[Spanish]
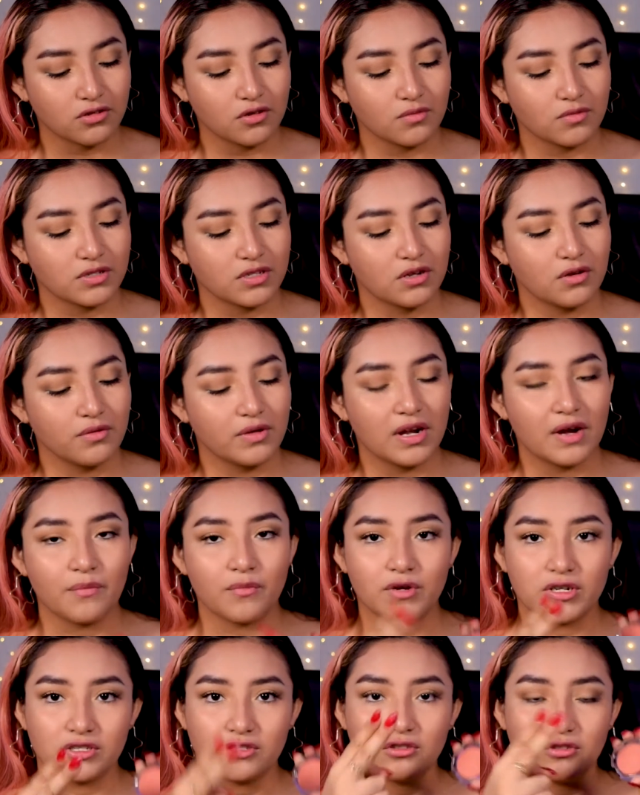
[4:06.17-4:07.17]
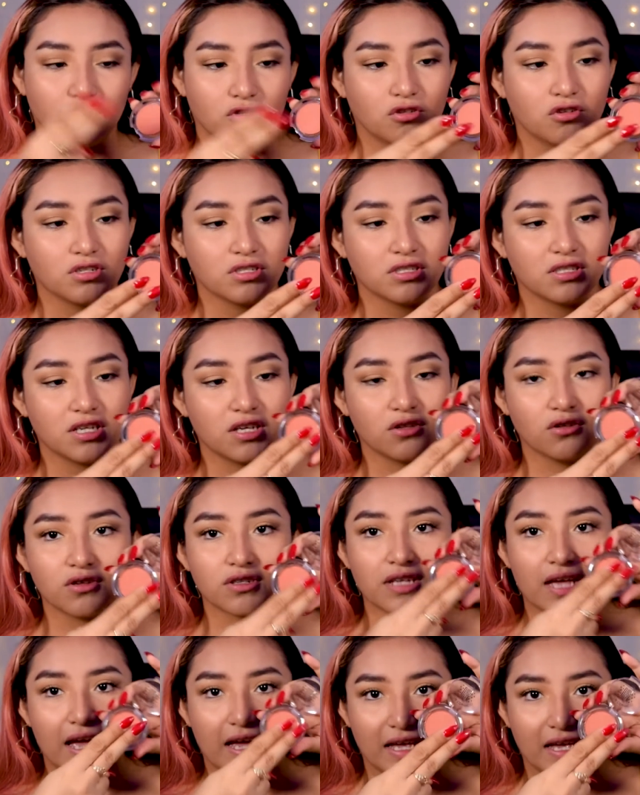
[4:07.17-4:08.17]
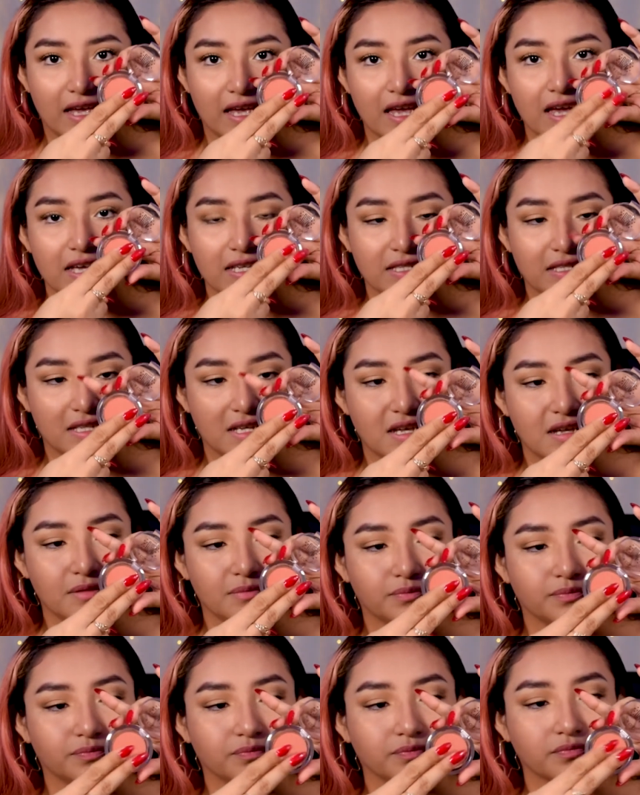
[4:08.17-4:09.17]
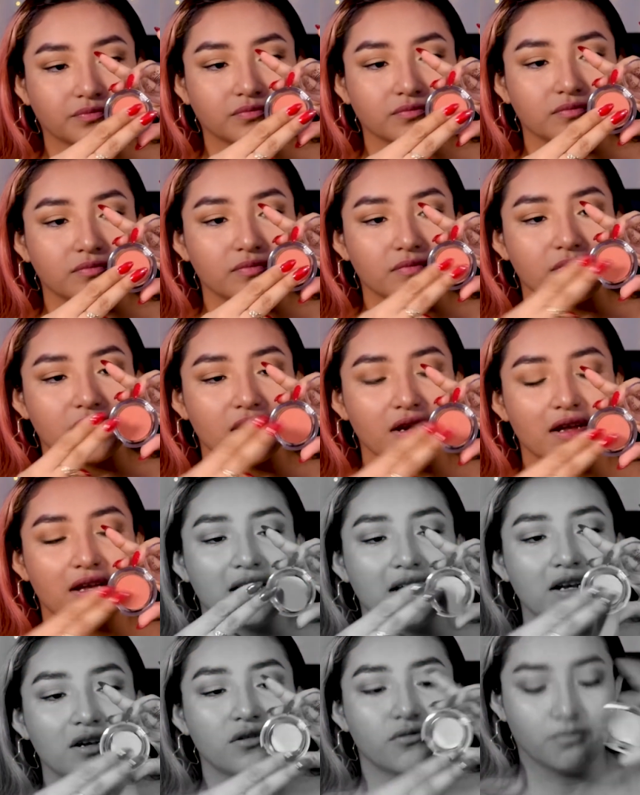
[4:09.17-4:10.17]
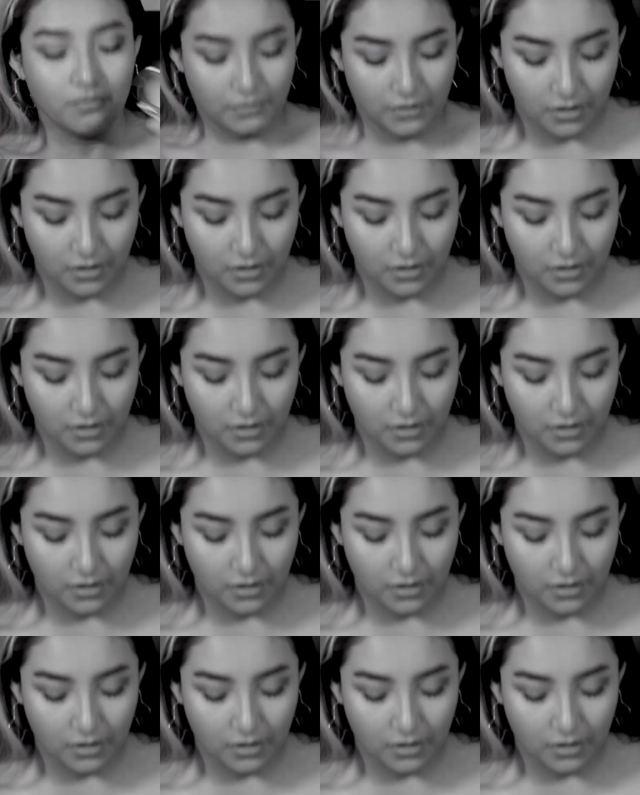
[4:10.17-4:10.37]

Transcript: como si le hubieran puesto dos dedos aquí así y lo...